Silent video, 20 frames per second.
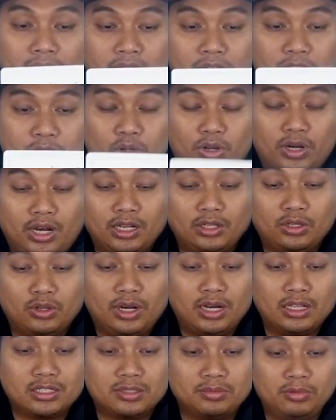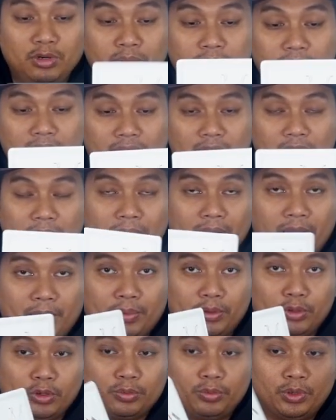Di Jordan Jordan sebelumnya nggak ada yang pakai
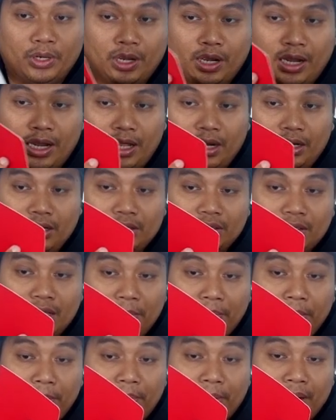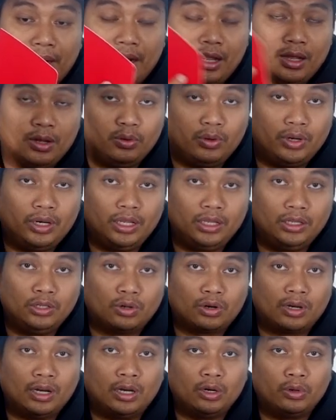petunjuk penggunaan, tapi pernah gue di
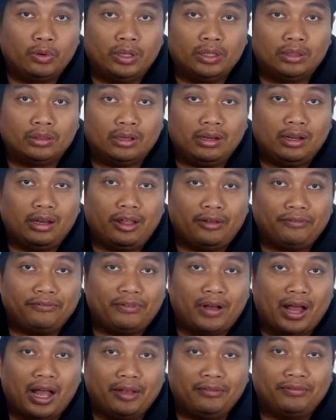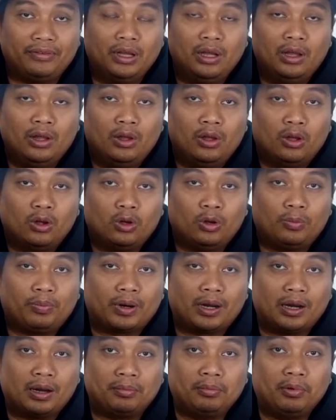Jordan Gwen 3 Level 5, gue
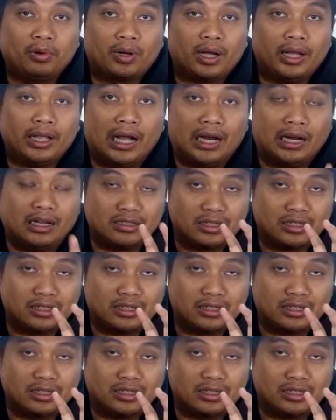pernah buka yang ada